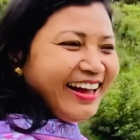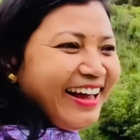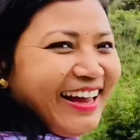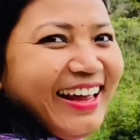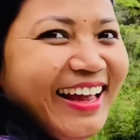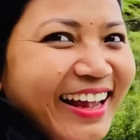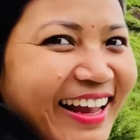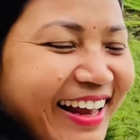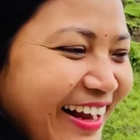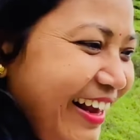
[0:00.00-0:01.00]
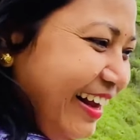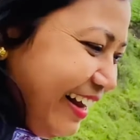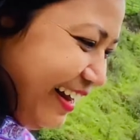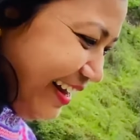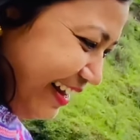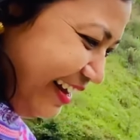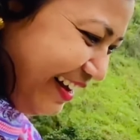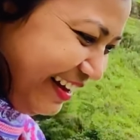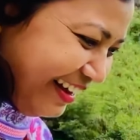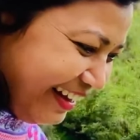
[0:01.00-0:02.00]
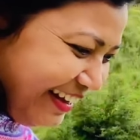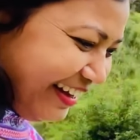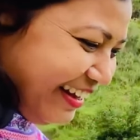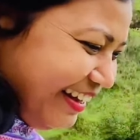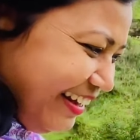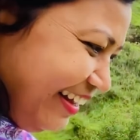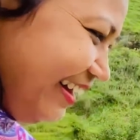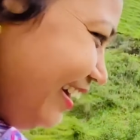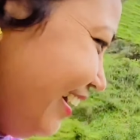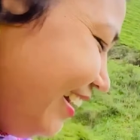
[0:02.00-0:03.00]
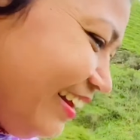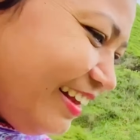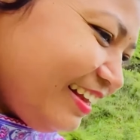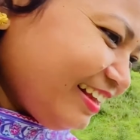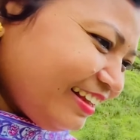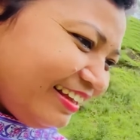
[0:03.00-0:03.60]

जोक तेरे लग चुकी है ना तक डर रही परसों लगी मेरे को